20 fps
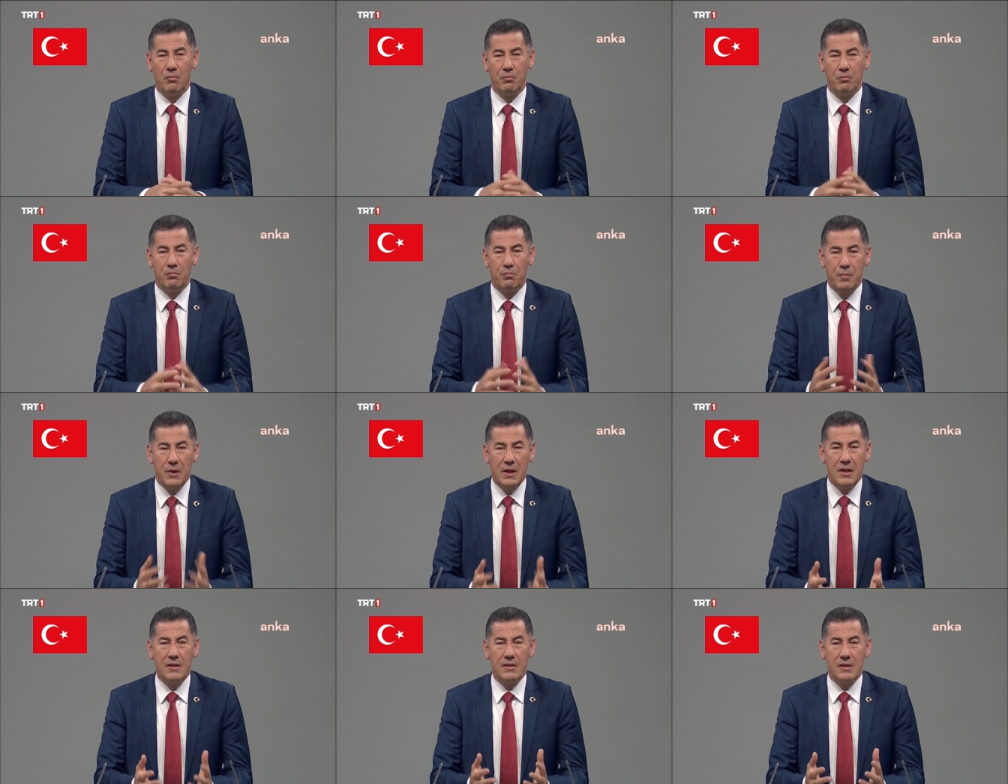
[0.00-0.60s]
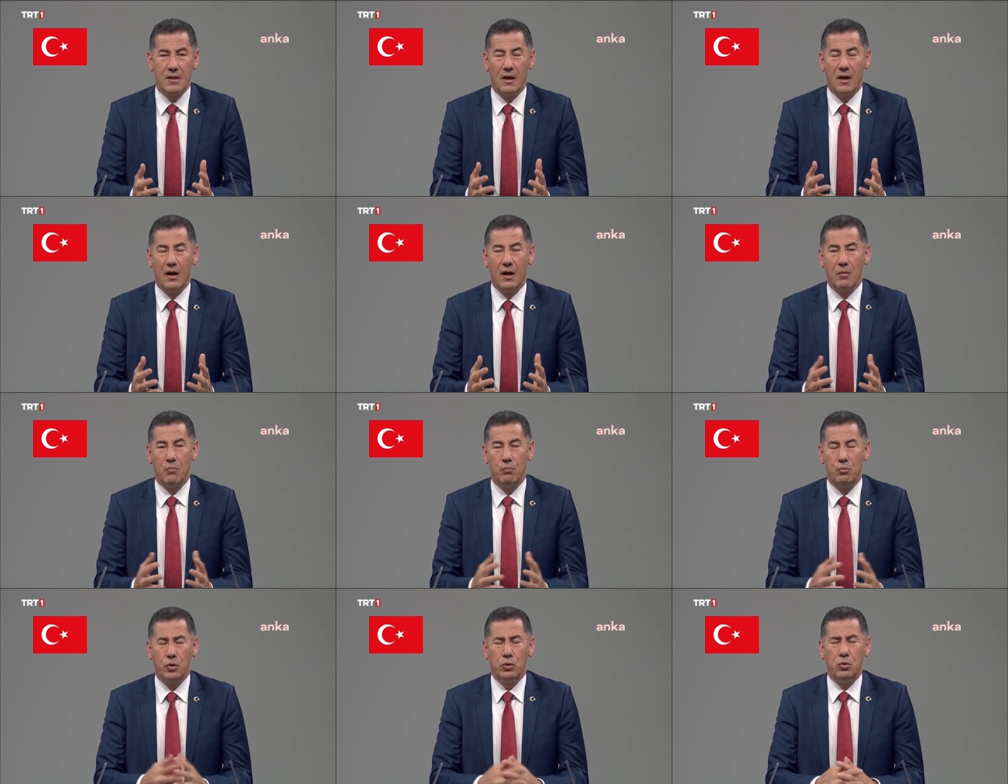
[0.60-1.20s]
Biz
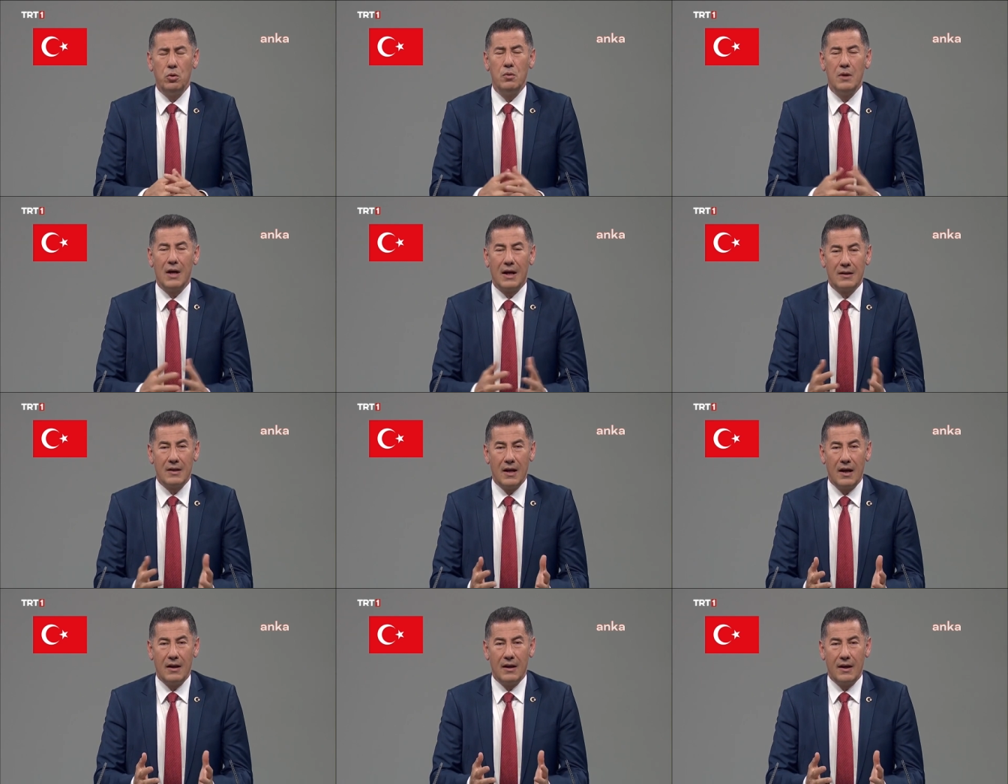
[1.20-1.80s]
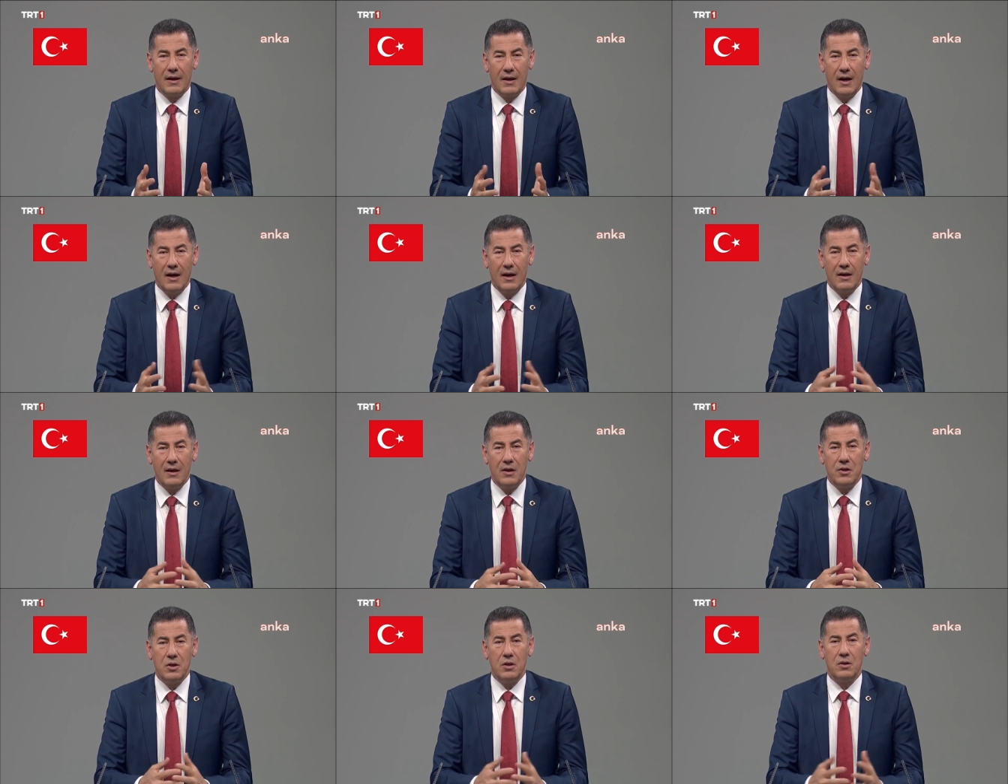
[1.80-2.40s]
bütün
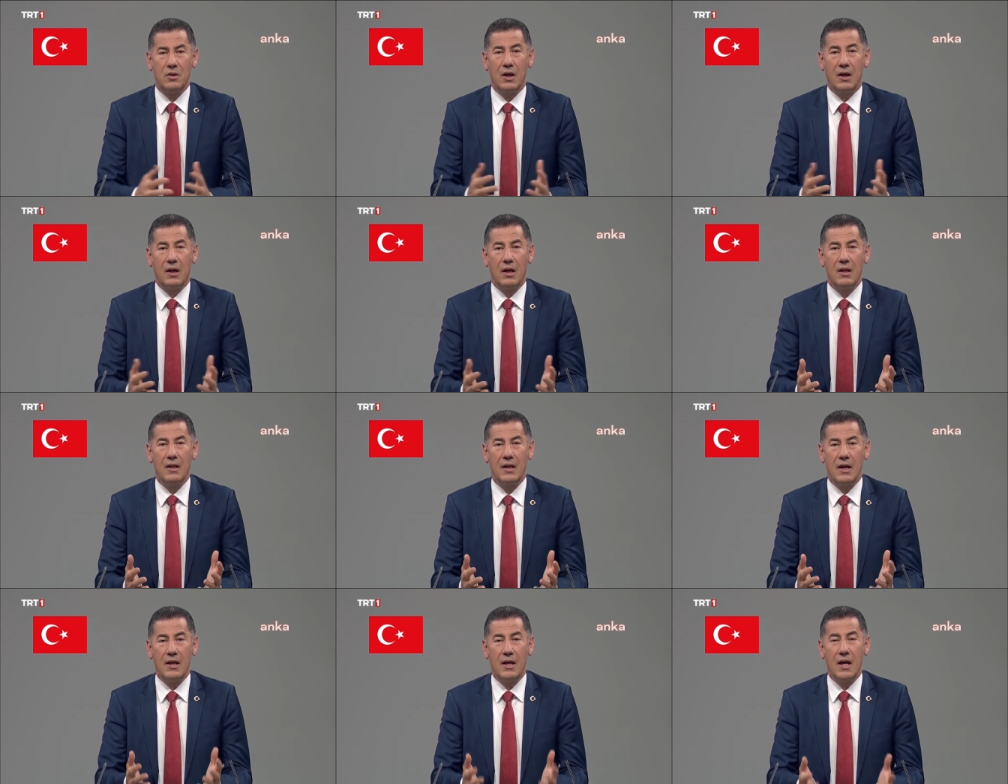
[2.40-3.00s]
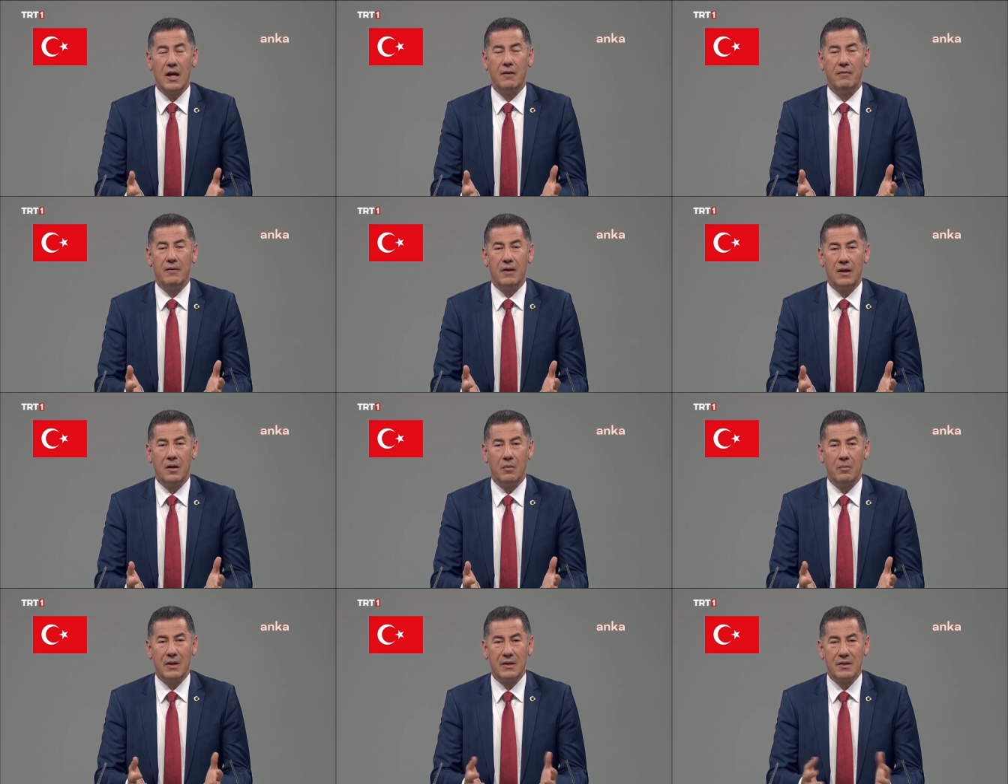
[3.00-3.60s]
adaylara eşit şekilde yer
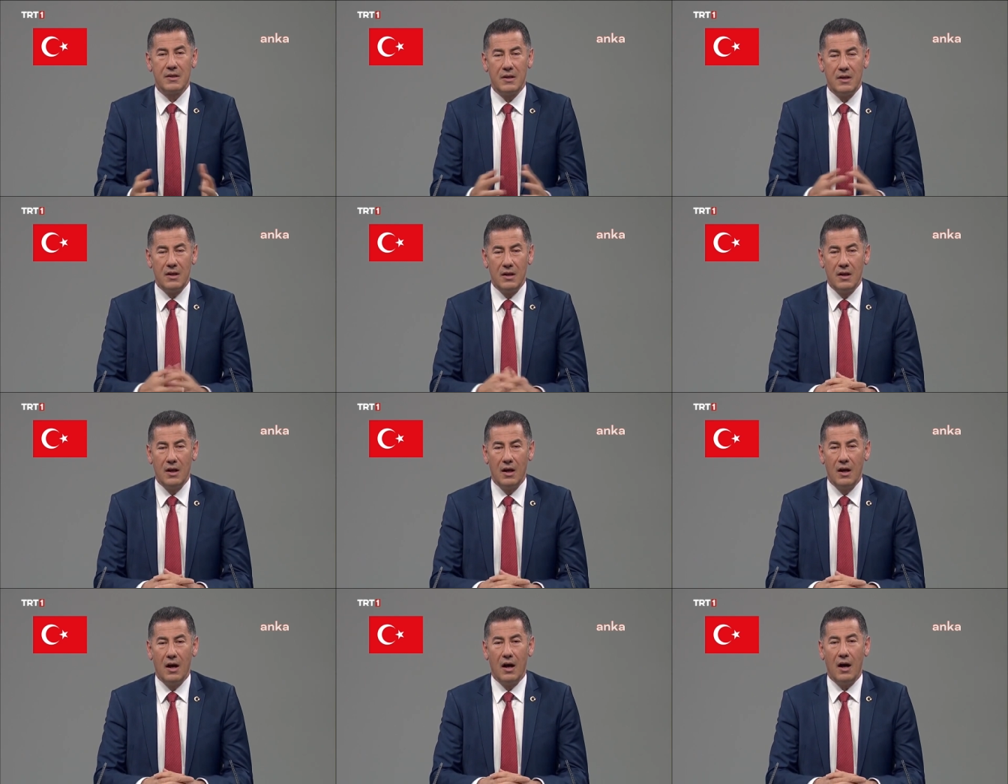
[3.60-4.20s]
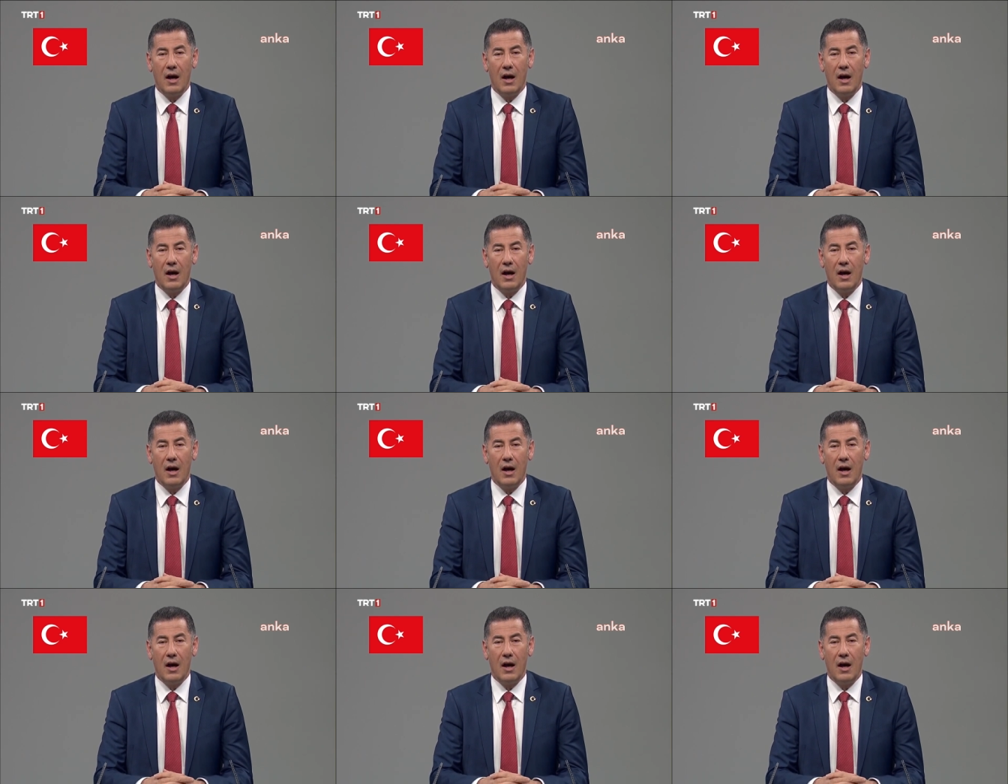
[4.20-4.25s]
verilmesinin